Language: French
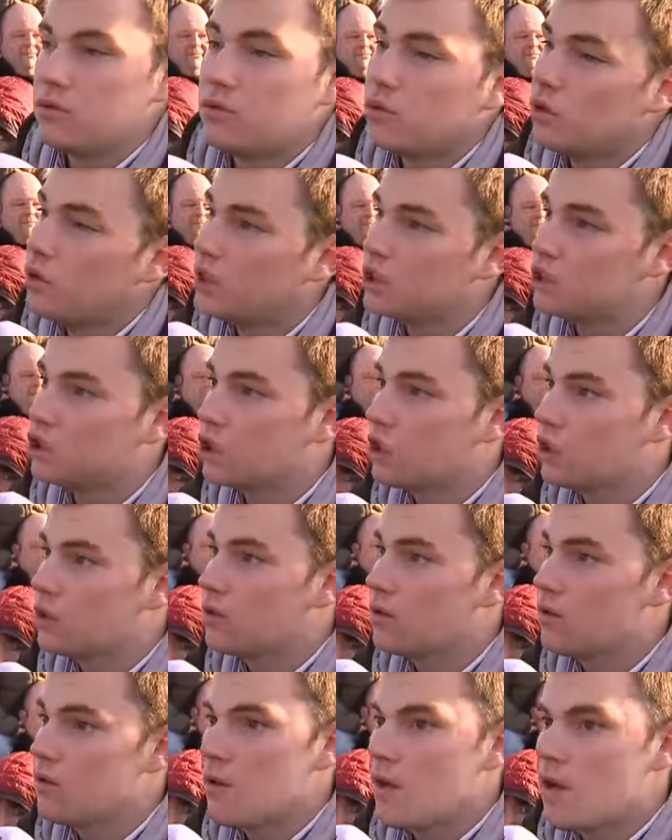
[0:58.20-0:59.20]
tous les jeunes
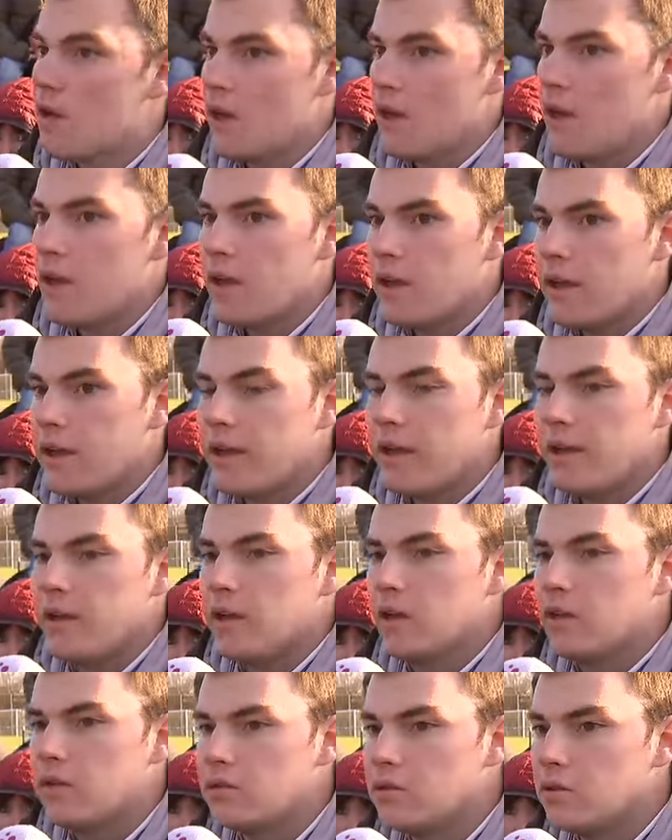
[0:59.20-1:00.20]
et euh,
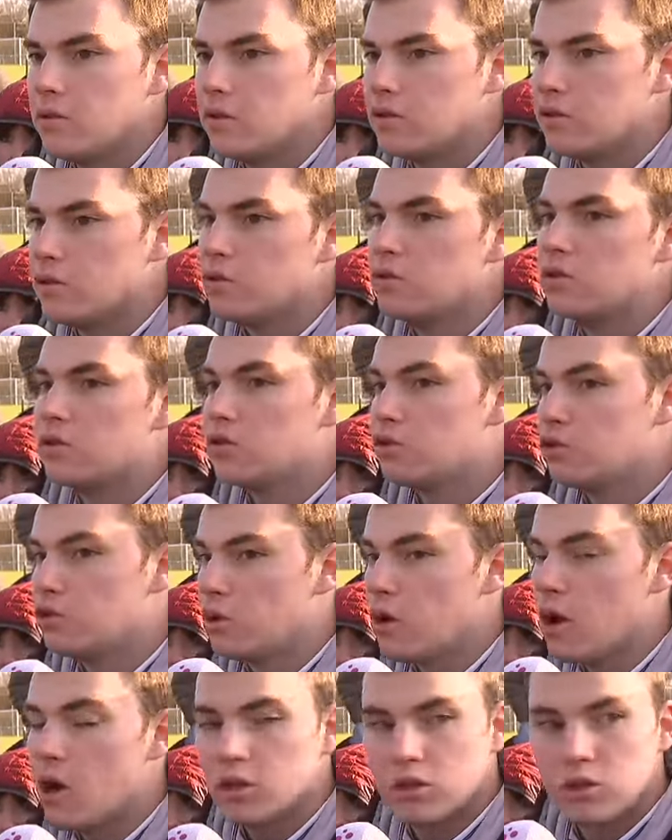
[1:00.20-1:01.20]
tous les autres
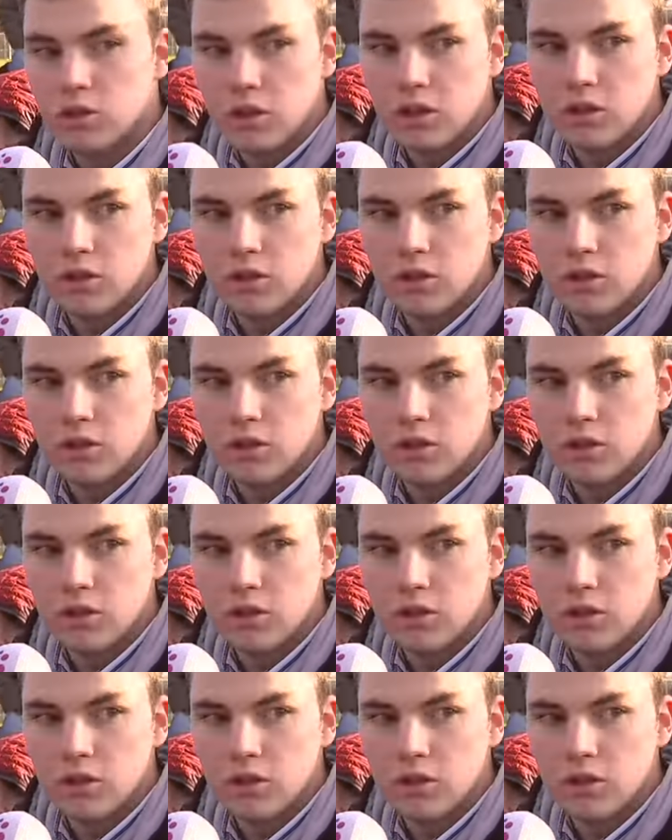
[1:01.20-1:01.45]
joueurs, tous les